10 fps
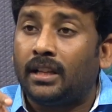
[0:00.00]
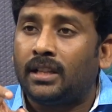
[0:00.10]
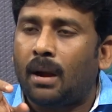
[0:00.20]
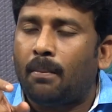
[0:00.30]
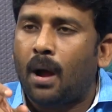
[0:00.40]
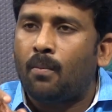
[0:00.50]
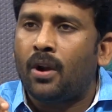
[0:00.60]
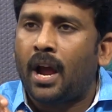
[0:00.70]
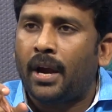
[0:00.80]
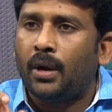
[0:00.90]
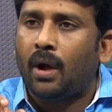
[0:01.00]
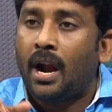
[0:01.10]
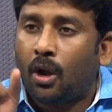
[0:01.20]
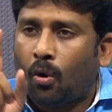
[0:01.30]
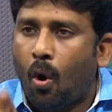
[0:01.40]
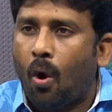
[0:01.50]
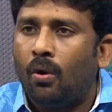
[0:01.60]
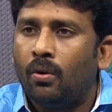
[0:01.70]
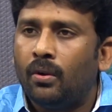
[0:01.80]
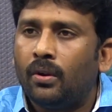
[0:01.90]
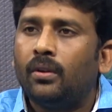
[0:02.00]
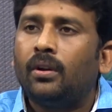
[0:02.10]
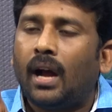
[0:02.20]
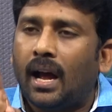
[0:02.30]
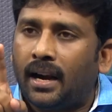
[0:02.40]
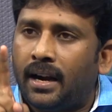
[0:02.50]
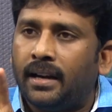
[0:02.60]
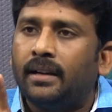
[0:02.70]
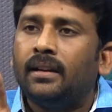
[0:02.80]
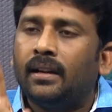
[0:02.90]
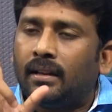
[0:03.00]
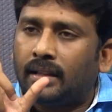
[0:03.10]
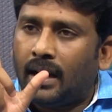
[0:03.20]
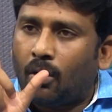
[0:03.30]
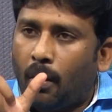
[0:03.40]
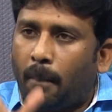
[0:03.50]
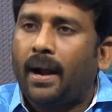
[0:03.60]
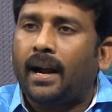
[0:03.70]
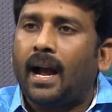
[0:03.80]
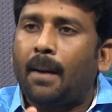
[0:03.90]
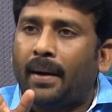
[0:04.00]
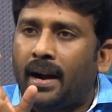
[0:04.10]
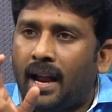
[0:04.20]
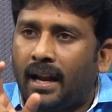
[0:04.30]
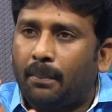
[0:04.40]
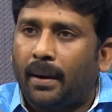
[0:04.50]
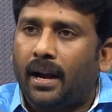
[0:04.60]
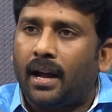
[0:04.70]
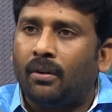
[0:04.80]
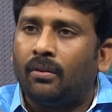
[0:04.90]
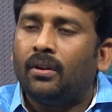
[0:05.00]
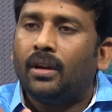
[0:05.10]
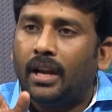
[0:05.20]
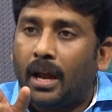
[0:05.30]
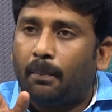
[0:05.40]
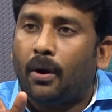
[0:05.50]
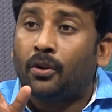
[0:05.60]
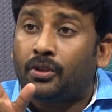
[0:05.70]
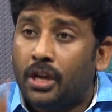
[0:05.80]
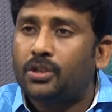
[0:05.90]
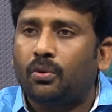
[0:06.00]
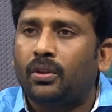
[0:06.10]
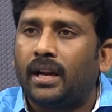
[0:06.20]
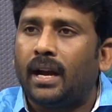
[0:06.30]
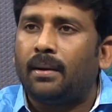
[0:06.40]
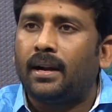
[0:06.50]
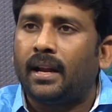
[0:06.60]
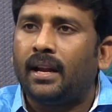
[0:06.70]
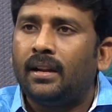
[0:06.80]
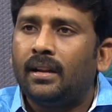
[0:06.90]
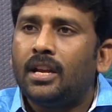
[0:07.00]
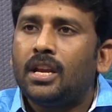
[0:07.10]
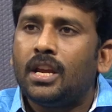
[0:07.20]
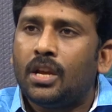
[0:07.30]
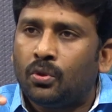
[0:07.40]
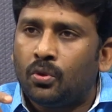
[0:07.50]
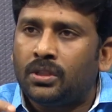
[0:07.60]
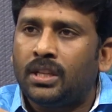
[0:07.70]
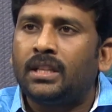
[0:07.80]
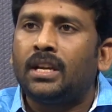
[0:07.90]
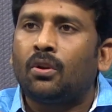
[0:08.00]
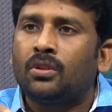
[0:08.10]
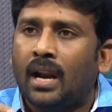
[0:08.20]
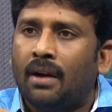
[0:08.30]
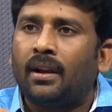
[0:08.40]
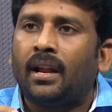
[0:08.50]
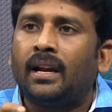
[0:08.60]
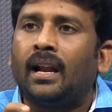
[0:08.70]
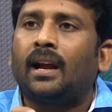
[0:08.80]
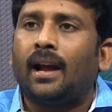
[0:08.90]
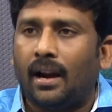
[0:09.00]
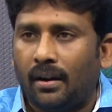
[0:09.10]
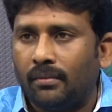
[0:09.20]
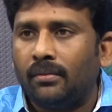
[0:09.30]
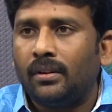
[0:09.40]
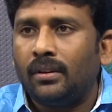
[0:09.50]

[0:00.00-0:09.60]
చంద్రబాబు నాయుడు అండ్ కో ఆల్రెడీ దానికి ఒక పక్కా ప్రణాళిక ప్రకారం ఏర్పాటు చేసుకుంది కాబట్టే ఈ దుస్థితి ఈరోజు రావడానికి గల కారణం